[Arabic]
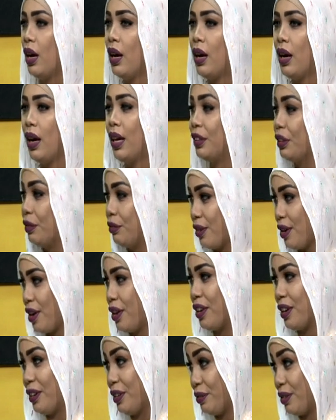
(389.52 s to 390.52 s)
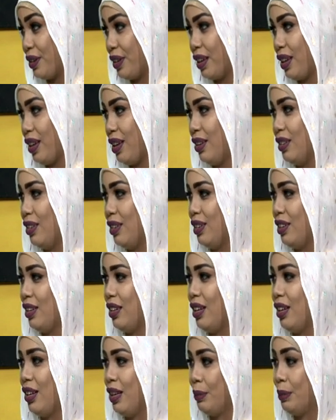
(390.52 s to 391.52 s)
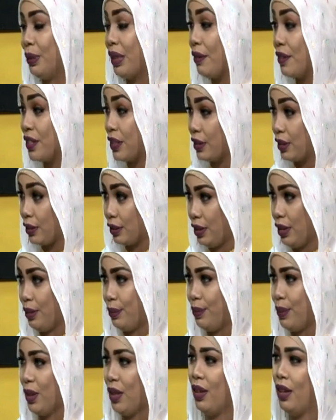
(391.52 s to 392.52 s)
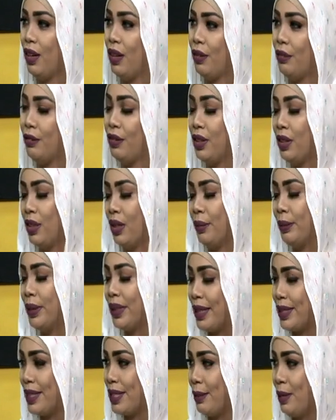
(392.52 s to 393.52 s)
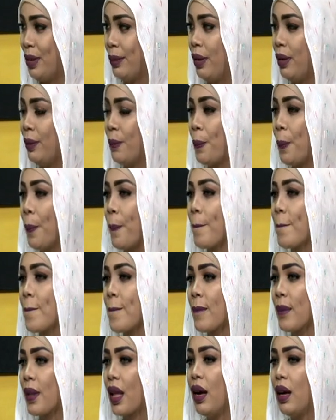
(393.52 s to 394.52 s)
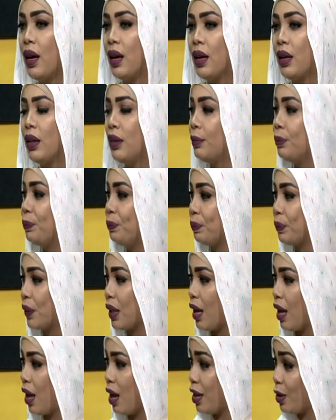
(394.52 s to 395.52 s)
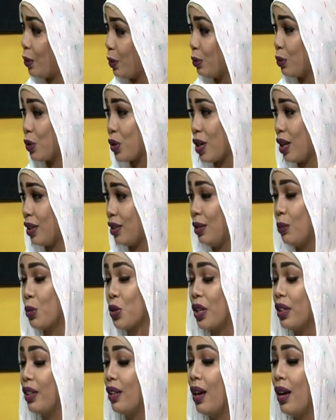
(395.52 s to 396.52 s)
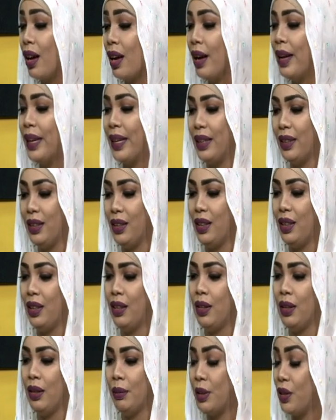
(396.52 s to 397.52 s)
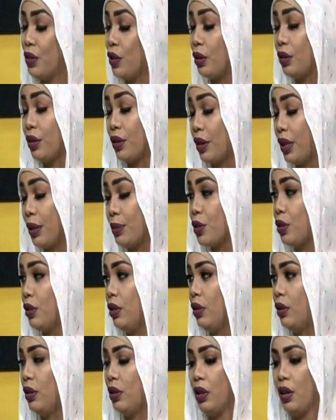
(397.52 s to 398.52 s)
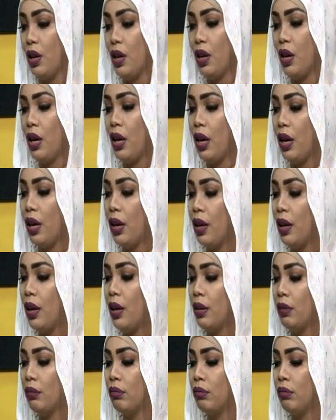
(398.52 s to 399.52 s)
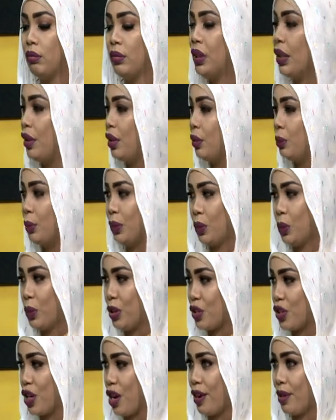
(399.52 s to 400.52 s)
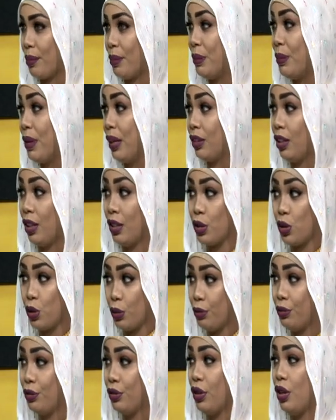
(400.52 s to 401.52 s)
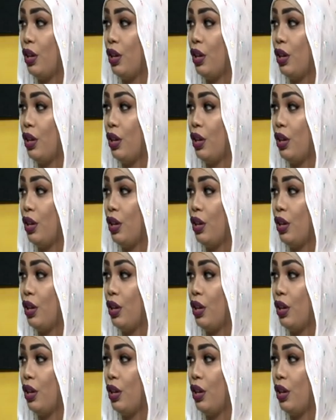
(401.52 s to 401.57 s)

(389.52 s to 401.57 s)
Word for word: الضفاير آه، الافريقيه آه، نعم. بتحفظ الترطيب في بتاع السبيبه بتنشط يعني ايوه النشاط النشاط نعم. ده يعني بجد رهيب شديد يعني بطول الشعر بيمنع التقصف